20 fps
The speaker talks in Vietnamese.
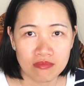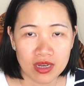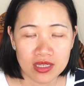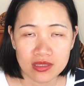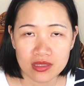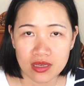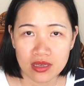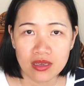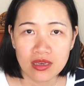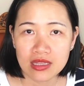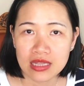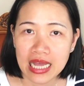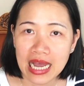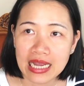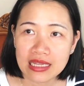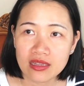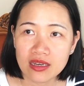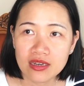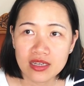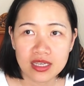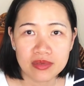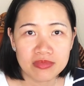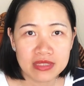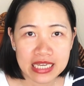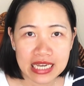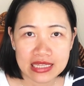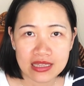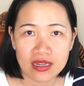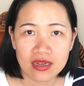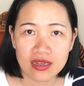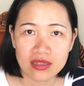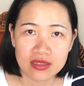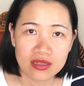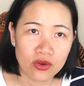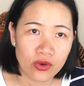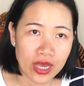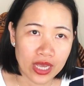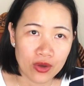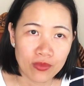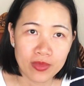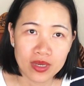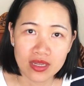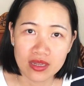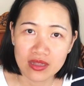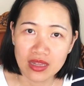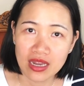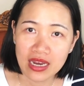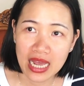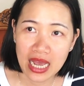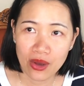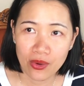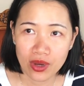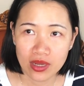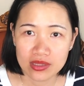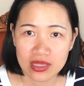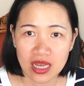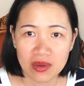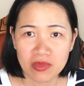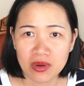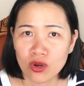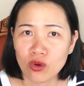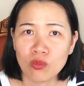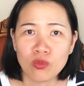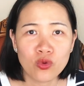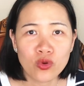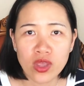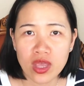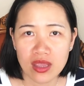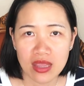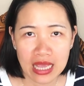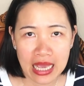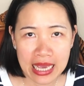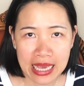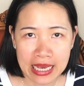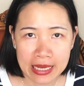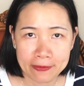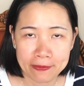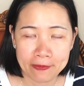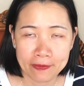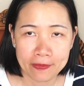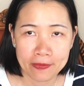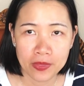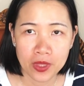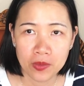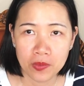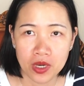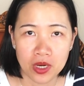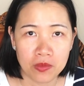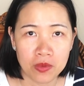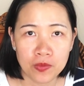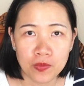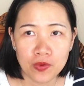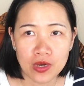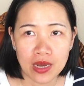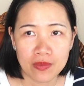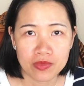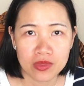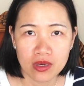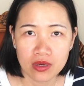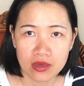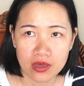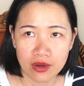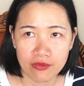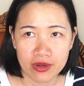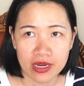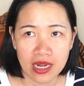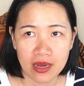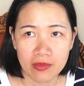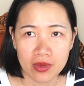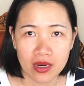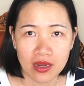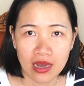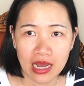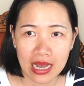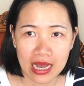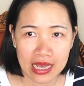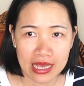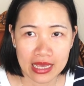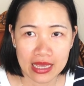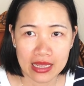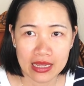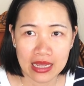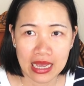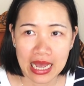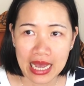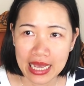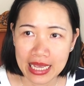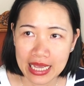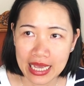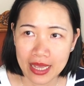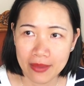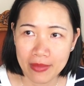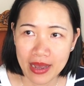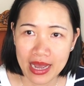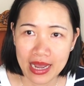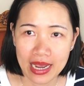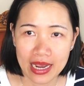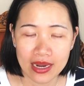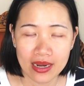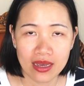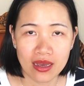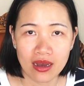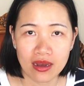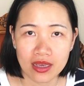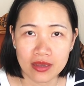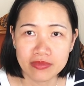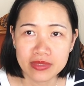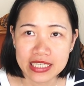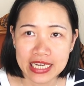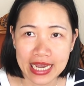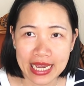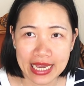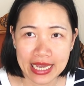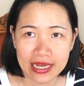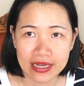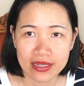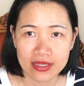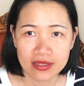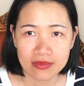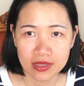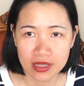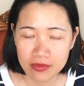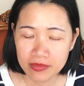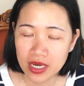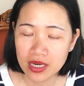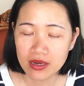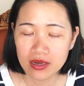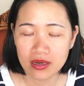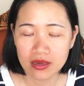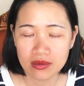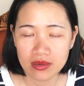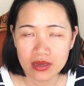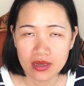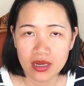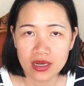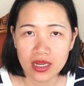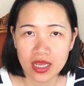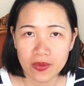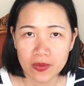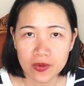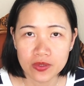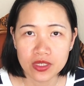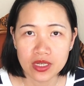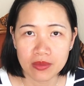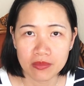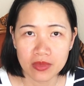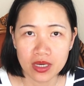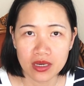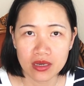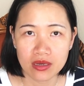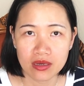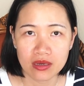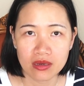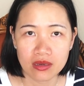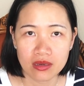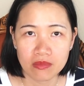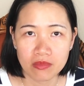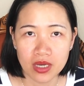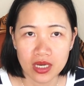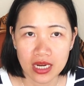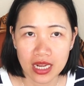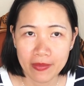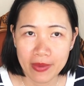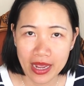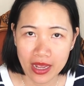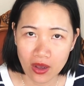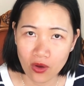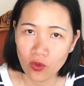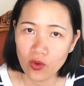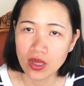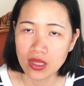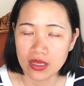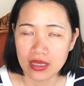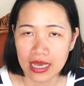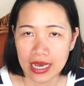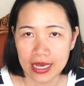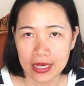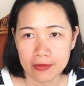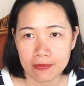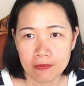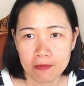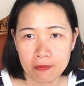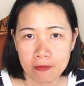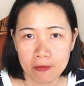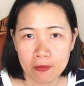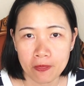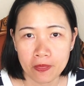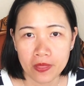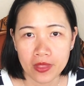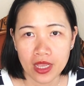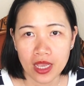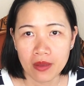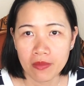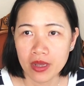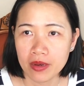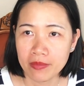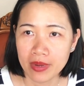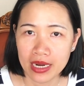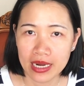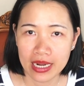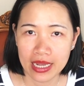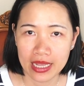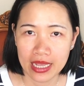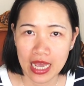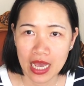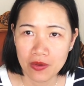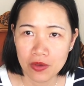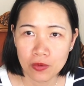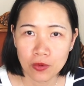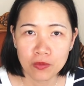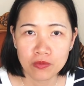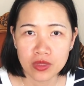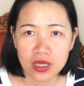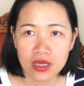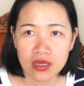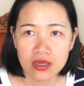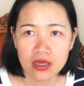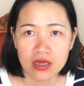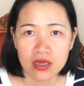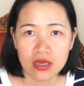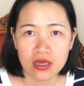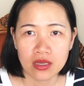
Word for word: bác sĩ y tá tới kiểm tra tình hình sức khỏe của mình như thế nào á tại mình cũng muốn về nhà chứ mình không muốn nằm thường là phải nằm ở đó hai hai ngày ba ngày để họ kiểm tra như bên kinh nghiệm của trong bên bên cái ban cũ là như vậy cái bên ban này hai bốn tiếng